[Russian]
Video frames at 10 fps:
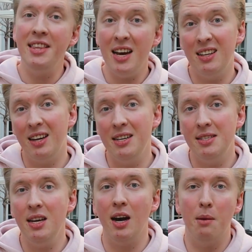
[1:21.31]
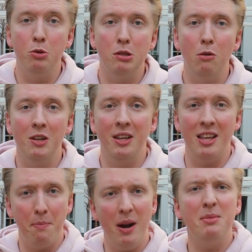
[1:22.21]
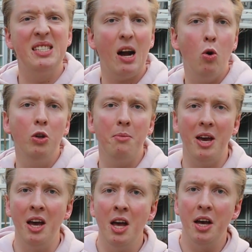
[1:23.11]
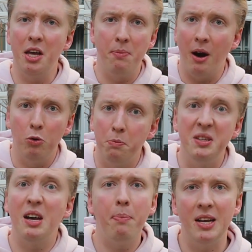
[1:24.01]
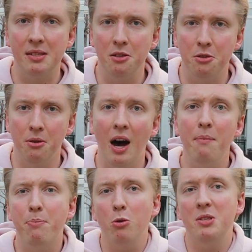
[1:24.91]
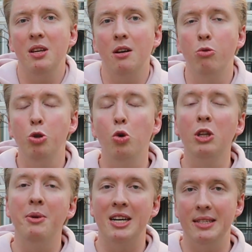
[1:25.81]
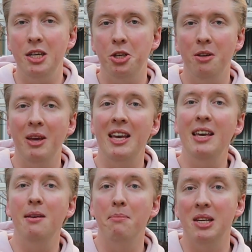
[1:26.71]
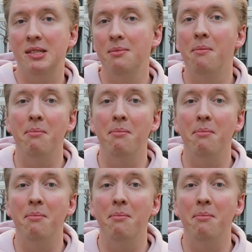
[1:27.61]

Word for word: Некоторые из них обусловлены не прям законами и прям вот безопасностью, а просто культурными различиями и местным